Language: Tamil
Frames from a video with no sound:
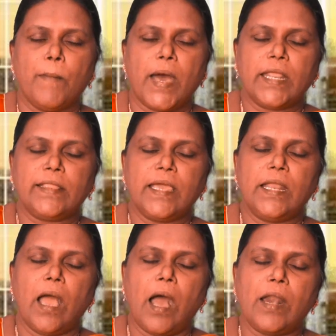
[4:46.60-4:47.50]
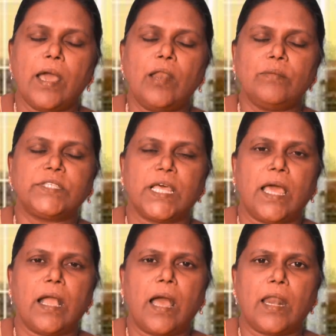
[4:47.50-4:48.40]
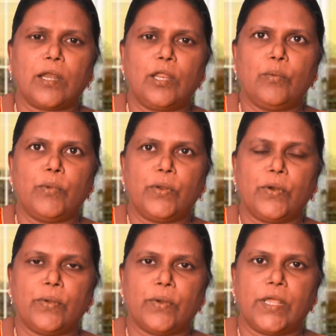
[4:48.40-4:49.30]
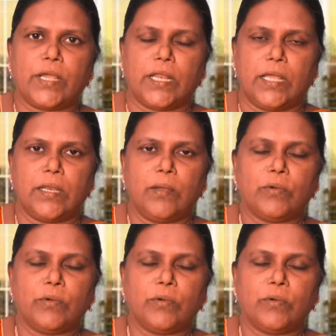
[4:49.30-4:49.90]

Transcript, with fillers: மறித்தேன் ஆனாலும் சதா காலங்களிலும் உயிரோடு கூட இருக்கிறேன்